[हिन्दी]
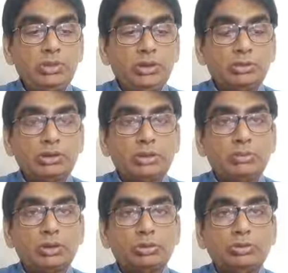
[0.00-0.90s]
कुतैबा
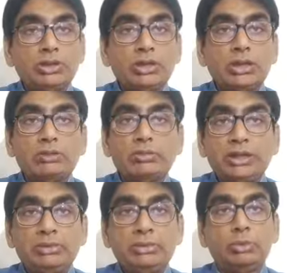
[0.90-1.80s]
को दीनावरी
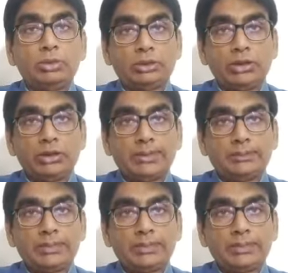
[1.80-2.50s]
भी बोलते हैं